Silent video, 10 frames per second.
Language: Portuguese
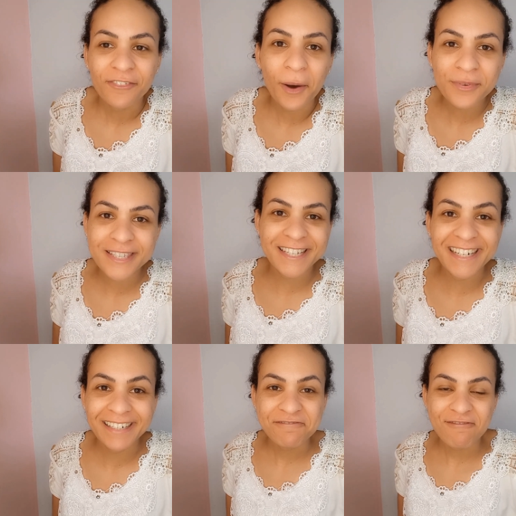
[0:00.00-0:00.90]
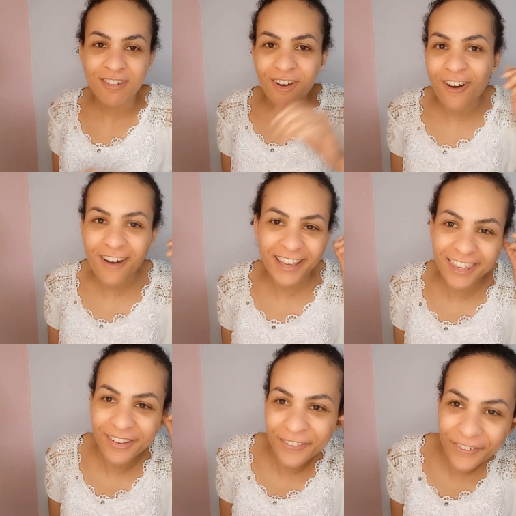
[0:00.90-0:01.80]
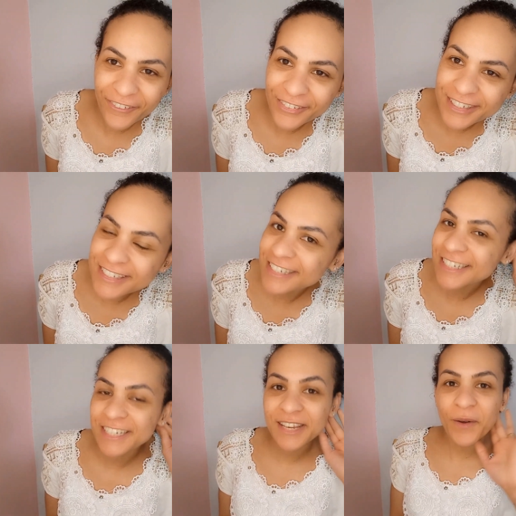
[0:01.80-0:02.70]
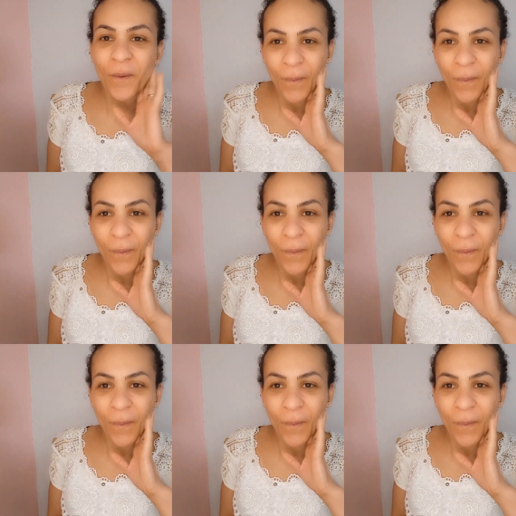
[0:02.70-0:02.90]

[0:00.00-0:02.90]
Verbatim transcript: Vamos ter vlog hoje.